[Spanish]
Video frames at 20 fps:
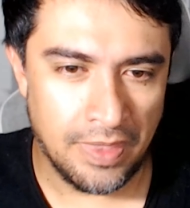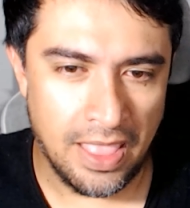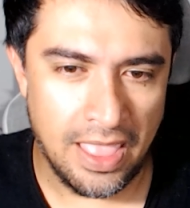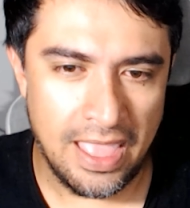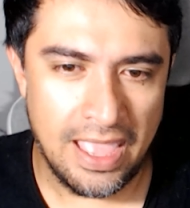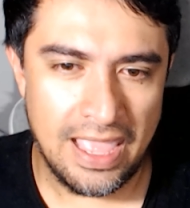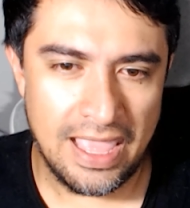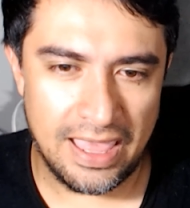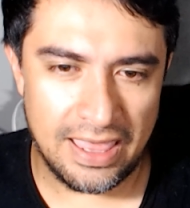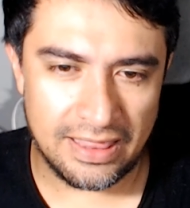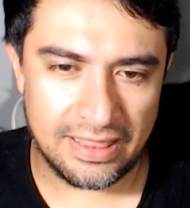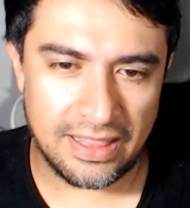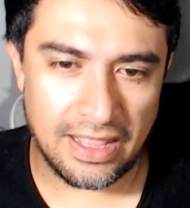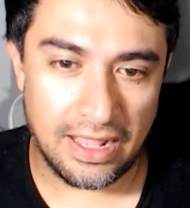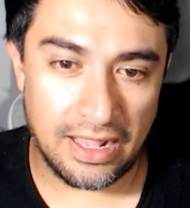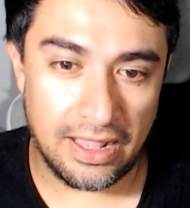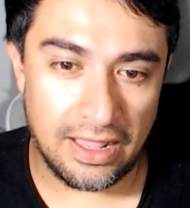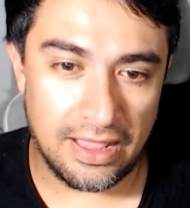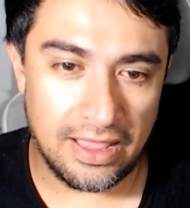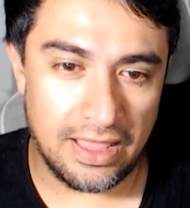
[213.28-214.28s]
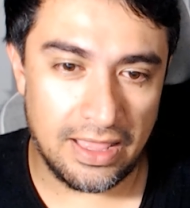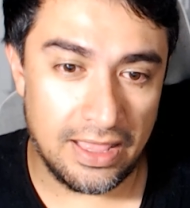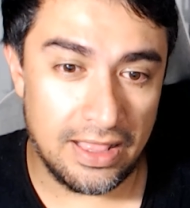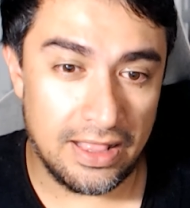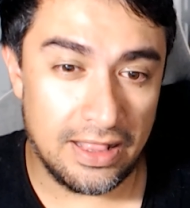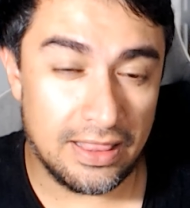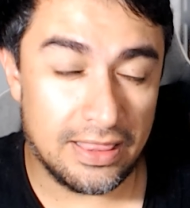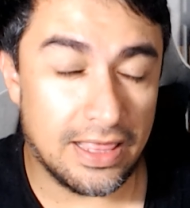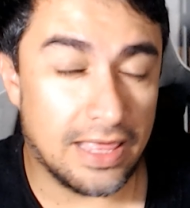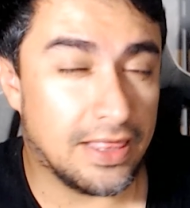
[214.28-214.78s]
Está
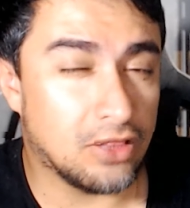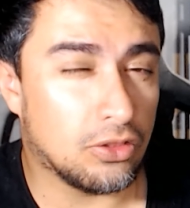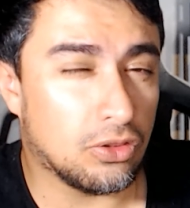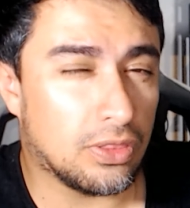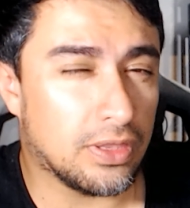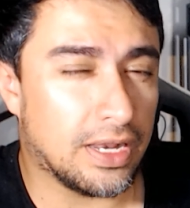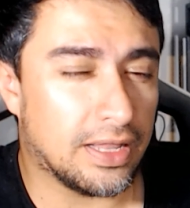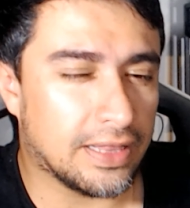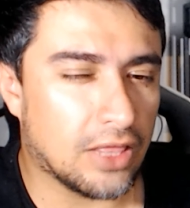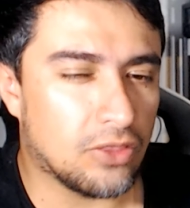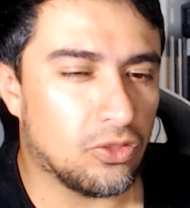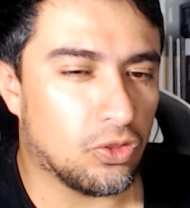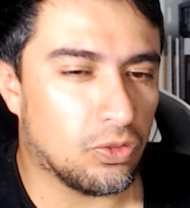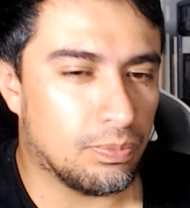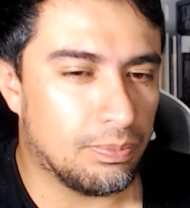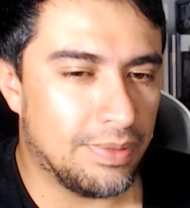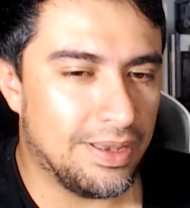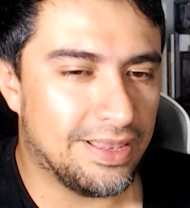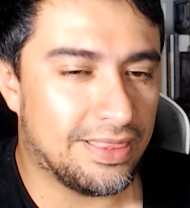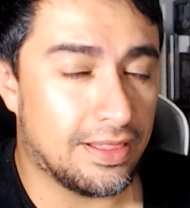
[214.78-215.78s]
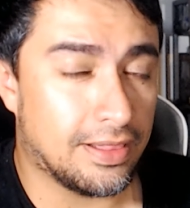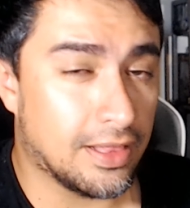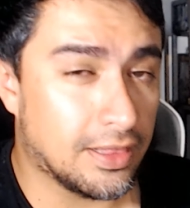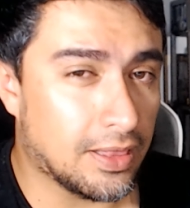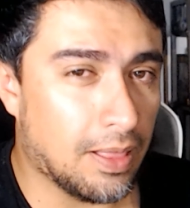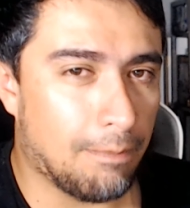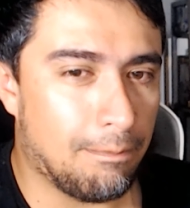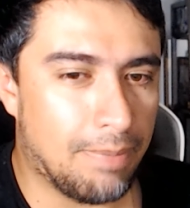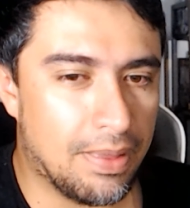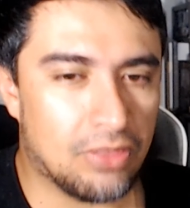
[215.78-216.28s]
en
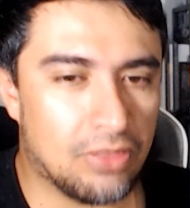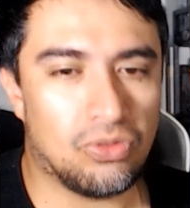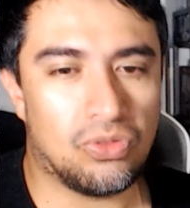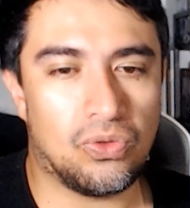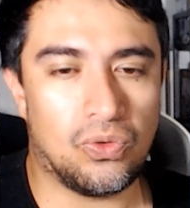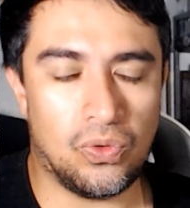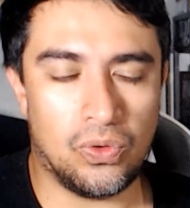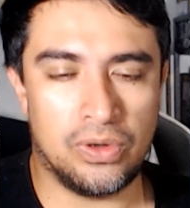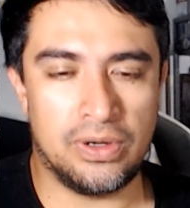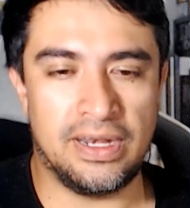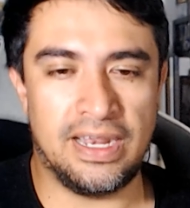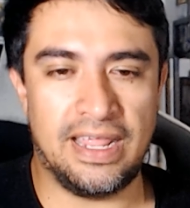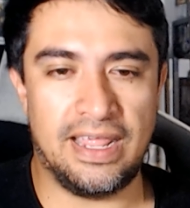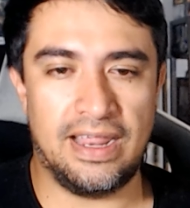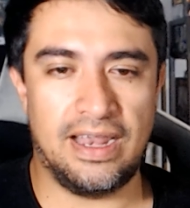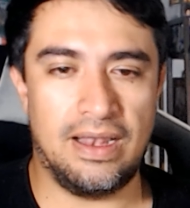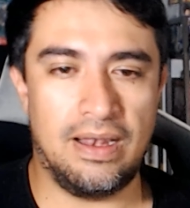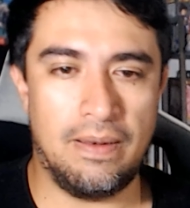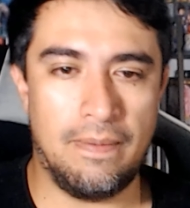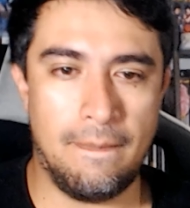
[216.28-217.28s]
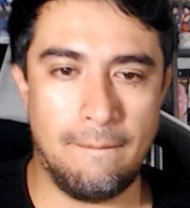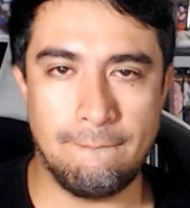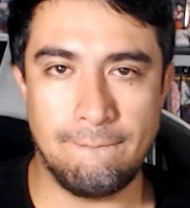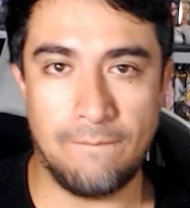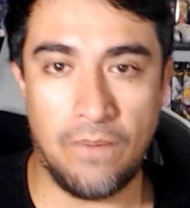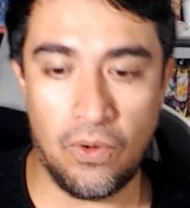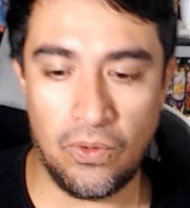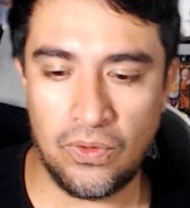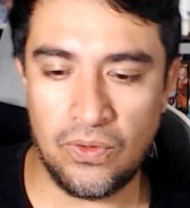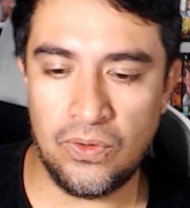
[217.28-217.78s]
632.070 pesos con el
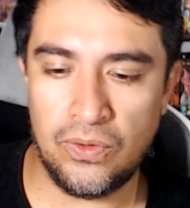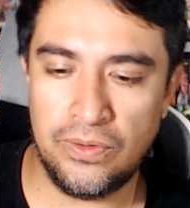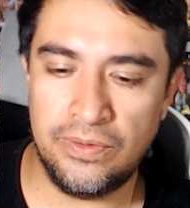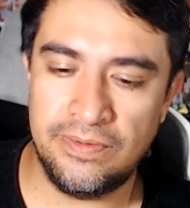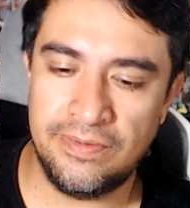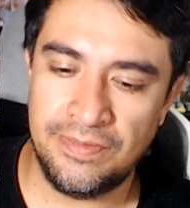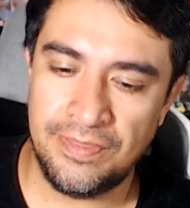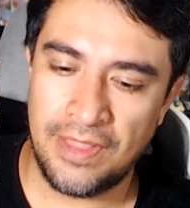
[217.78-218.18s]
bono